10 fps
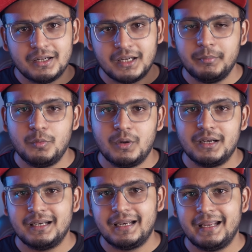नंबर
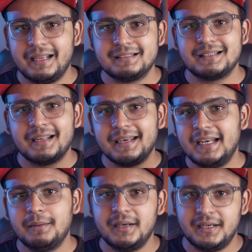वन इज़
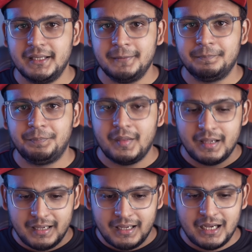रीडेबिलिटी
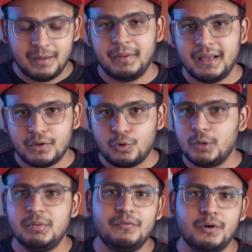हमें कोई
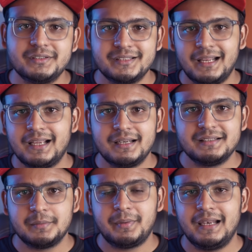भी फॉन्ट सेलेक्ट करने
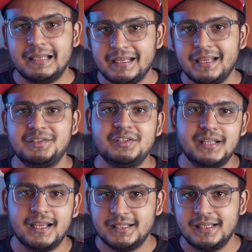से पहले ये चीज
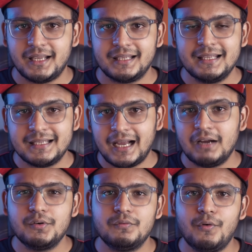देखनी है कि क्या
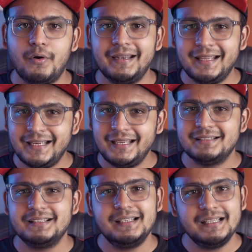वो फॉन्ट
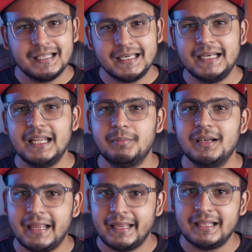इजिली रीडेबल
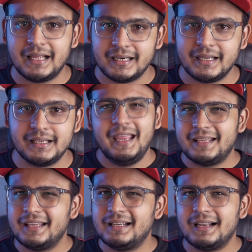है या नहीं एक
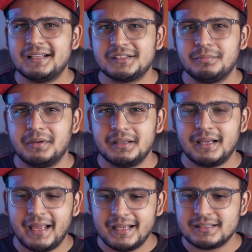ही ग्लांस में या
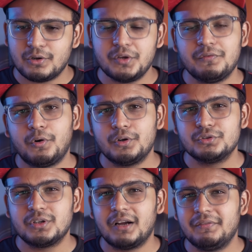ऐसा कोई फॉन्ट
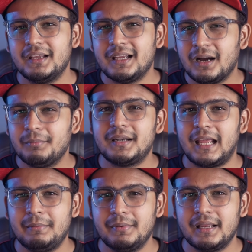जो काफ़ी कम
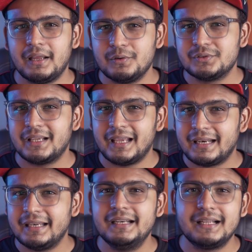टाइम ले उसे
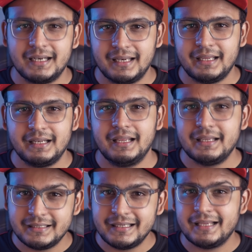रीड करने के लिए
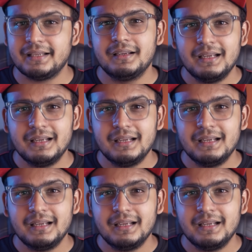ये